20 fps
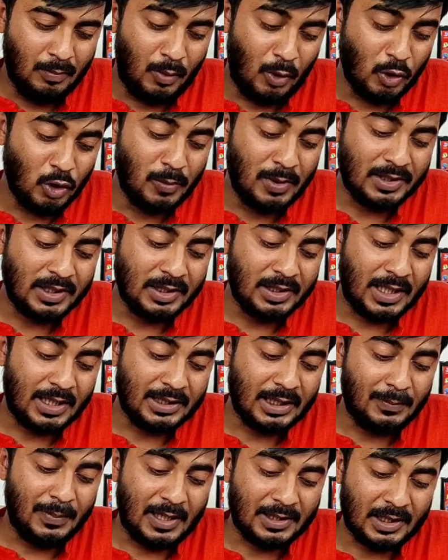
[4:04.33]
বঙ্গবাসী
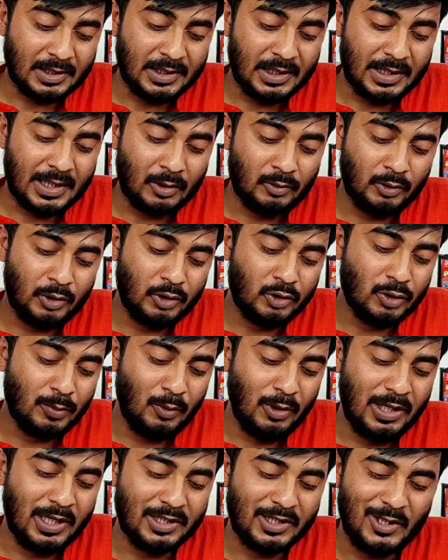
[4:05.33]
তাহাদের ভাষা শিক্ষার ঐতিহ্য
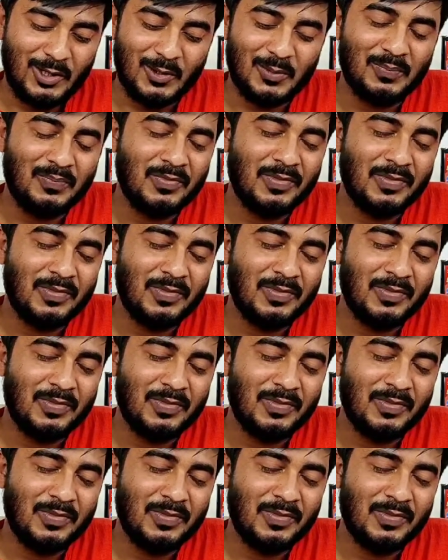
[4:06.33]
ভুলিয়াছিল